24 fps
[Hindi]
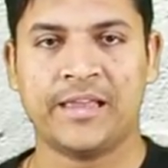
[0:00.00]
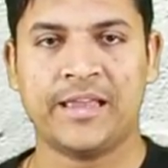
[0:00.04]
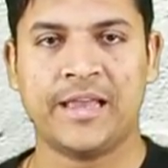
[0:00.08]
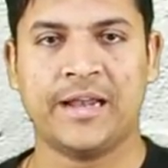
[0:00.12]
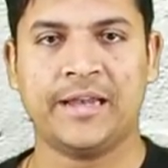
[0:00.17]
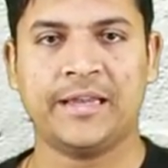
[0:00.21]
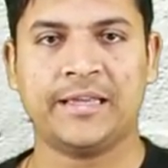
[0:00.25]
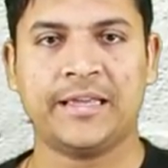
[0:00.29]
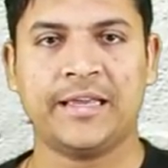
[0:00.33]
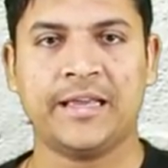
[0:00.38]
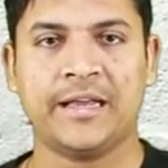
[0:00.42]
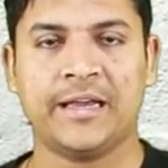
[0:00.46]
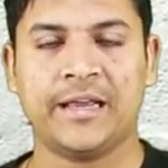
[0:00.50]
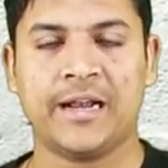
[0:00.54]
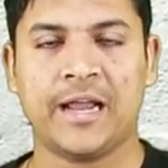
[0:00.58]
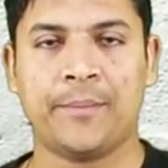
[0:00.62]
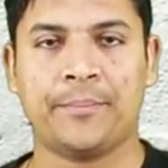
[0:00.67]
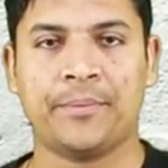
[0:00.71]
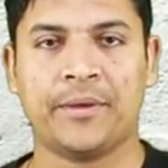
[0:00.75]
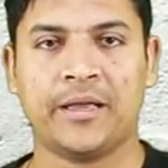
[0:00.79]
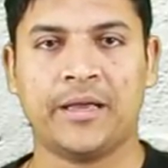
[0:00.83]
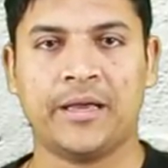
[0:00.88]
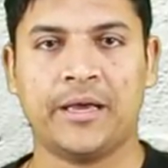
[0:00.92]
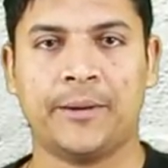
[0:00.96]
यानी कि अगर
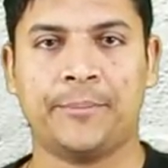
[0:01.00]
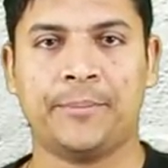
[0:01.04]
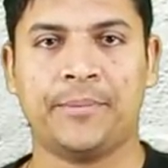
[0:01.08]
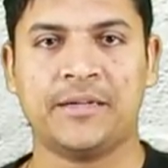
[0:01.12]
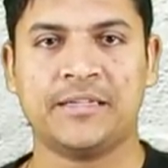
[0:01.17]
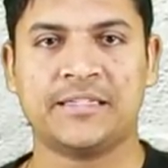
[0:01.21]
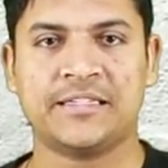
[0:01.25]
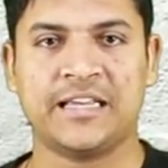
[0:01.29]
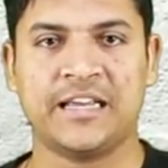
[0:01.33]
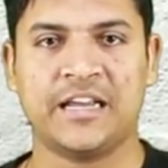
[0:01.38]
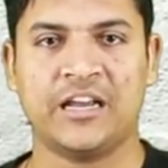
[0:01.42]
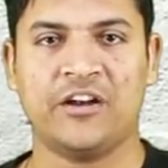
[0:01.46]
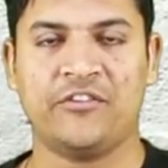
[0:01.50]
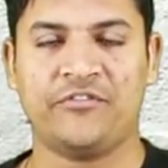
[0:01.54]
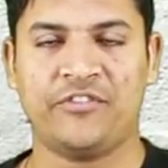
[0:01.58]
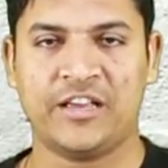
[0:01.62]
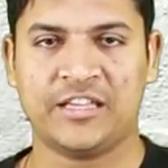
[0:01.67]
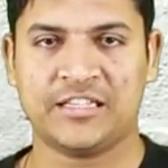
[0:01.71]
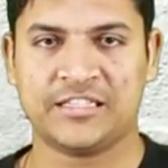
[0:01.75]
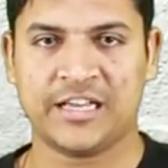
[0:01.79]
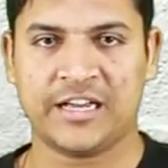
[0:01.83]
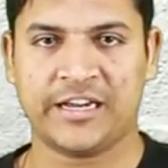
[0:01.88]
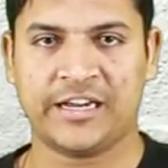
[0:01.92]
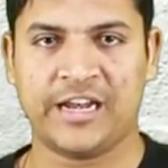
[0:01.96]
आपके घर पर सिंगल
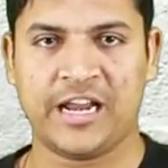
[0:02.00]
फेज का